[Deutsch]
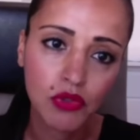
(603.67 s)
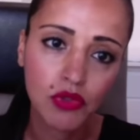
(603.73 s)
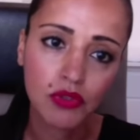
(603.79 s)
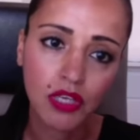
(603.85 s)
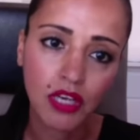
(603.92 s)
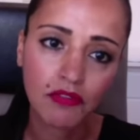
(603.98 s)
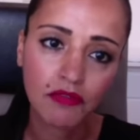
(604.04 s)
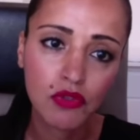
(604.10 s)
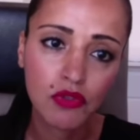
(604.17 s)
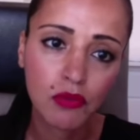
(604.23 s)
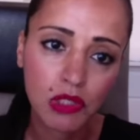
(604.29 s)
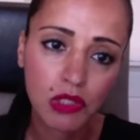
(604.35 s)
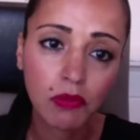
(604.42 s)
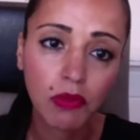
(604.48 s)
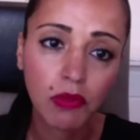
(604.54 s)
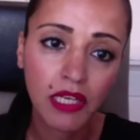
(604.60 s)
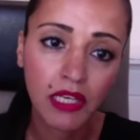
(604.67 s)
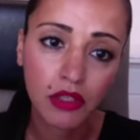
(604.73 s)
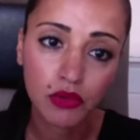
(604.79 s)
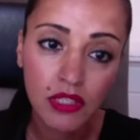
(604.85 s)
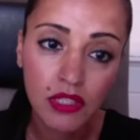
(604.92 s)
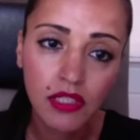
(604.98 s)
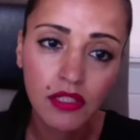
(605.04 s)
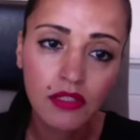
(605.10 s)
zu treffen, zum Beispiel bei der
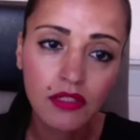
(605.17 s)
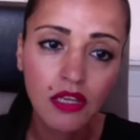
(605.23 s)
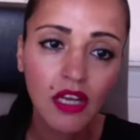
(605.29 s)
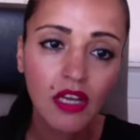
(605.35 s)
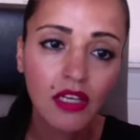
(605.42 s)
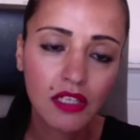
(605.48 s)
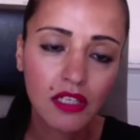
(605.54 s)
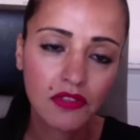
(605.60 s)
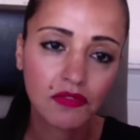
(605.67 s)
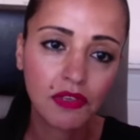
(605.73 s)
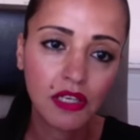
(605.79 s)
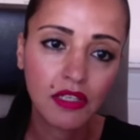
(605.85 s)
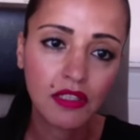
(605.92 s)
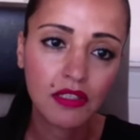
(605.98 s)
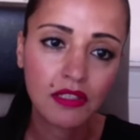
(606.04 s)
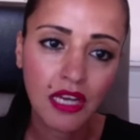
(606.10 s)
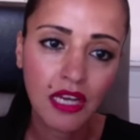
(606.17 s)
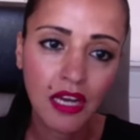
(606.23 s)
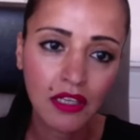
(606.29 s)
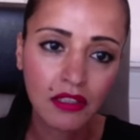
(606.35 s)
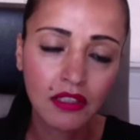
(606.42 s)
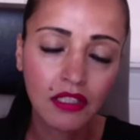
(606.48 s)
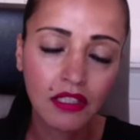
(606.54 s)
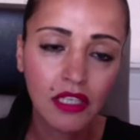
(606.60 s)
Justiz, dass wir
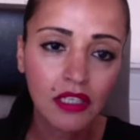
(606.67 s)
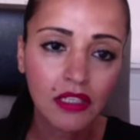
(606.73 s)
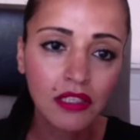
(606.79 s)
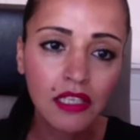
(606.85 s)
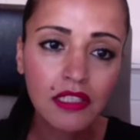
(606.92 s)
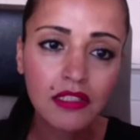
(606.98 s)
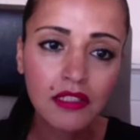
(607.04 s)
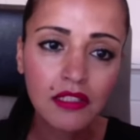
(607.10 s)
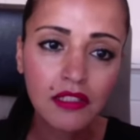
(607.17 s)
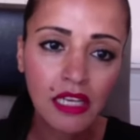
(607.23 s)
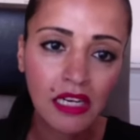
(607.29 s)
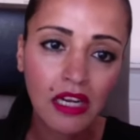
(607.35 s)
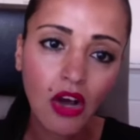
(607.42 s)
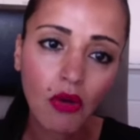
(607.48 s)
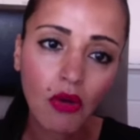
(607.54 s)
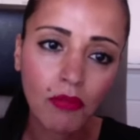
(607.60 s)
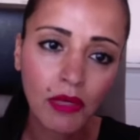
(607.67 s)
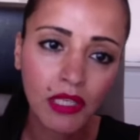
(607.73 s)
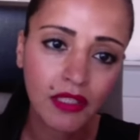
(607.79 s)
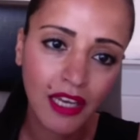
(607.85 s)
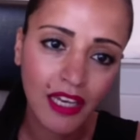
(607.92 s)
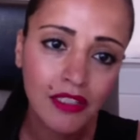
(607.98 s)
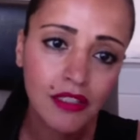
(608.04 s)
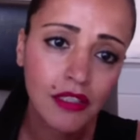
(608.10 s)
sagen, nicht den Glauben an den
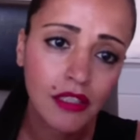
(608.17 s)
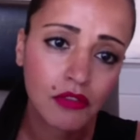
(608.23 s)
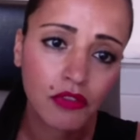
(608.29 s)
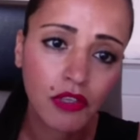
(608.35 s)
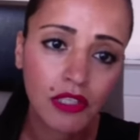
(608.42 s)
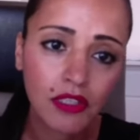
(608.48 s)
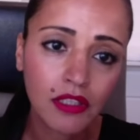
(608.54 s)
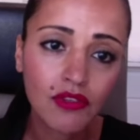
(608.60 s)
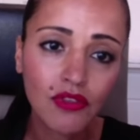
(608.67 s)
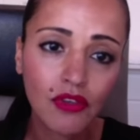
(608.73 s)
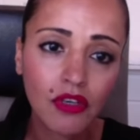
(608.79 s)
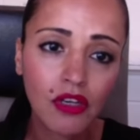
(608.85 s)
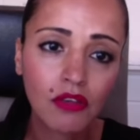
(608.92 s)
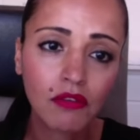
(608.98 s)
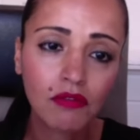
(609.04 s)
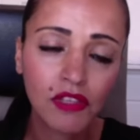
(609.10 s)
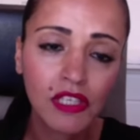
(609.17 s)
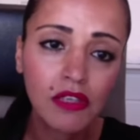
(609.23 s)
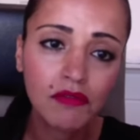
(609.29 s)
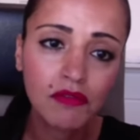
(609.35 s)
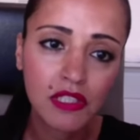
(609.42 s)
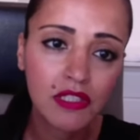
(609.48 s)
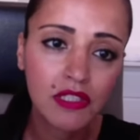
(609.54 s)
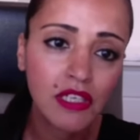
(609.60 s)
Rechtsstaat verlieren, sondern wie
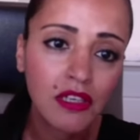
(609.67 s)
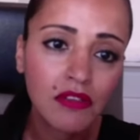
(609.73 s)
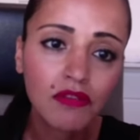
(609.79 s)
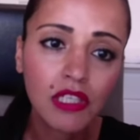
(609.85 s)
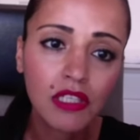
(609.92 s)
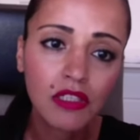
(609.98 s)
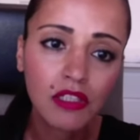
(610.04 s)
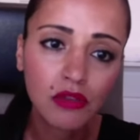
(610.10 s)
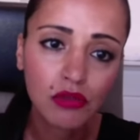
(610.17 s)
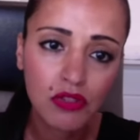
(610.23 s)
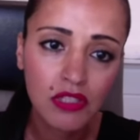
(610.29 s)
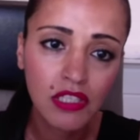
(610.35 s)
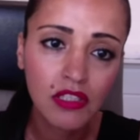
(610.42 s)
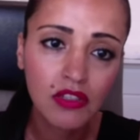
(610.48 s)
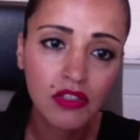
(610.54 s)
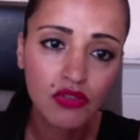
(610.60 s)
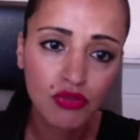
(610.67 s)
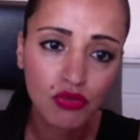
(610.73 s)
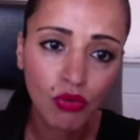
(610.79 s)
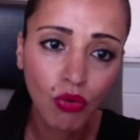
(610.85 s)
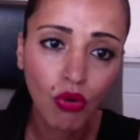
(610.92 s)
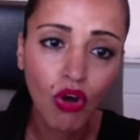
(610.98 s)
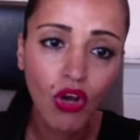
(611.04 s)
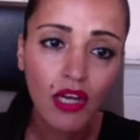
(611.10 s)
investieren wir in die Justiz
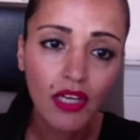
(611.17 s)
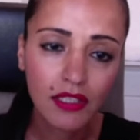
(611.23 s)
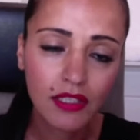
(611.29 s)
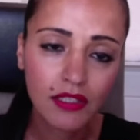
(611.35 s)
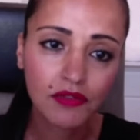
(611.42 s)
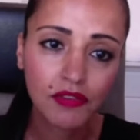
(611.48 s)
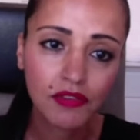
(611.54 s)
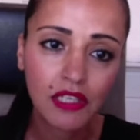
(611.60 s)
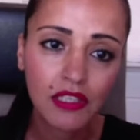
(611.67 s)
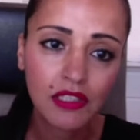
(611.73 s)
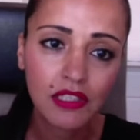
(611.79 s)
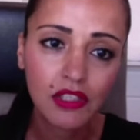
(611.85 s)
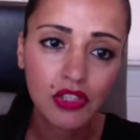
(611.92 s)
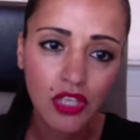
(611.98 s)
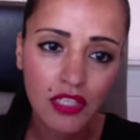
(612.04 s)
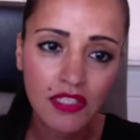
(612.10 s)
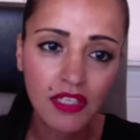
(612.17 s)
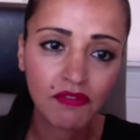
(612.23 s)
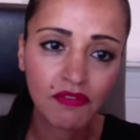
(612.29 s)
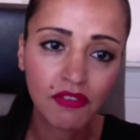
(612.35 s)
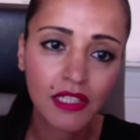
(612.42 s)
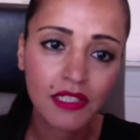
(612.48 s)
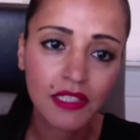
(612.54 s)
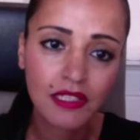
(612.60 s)
so, dass wir mhm. die
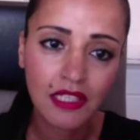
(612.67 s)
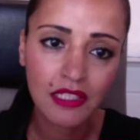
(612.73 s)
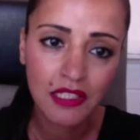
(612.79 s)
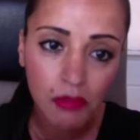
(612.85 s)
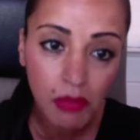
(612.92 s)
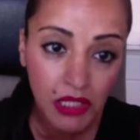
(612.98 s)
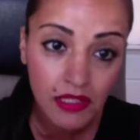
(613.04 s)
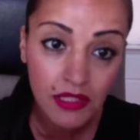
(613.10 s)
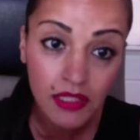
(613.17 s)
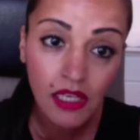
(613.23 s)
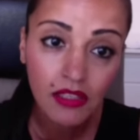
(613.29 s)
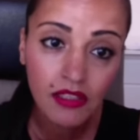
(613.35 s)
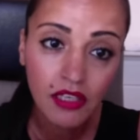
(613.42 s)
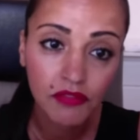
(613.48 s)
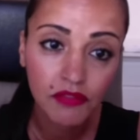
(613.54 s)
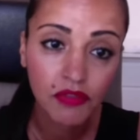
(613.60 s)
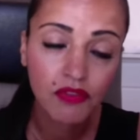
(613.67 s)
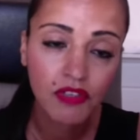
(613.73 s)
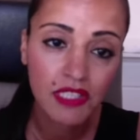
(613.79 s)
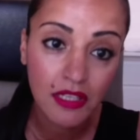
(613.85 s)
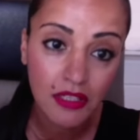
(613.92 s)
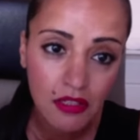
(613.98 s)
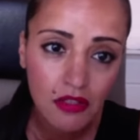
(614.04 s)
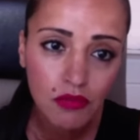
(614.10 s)
Staatsanwälte sensibilisieren dafür, was
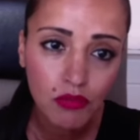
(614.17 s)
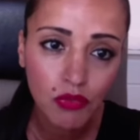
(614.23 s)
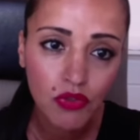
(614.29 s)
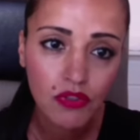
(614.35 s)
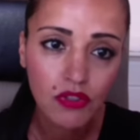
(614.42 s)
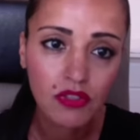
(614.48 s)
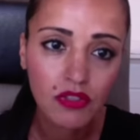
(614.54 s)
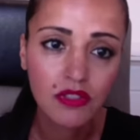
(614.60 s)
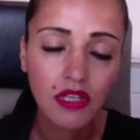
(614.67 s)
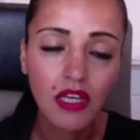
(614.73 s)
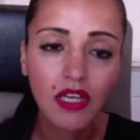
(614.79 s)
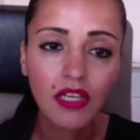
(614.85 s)
Rassismus ist,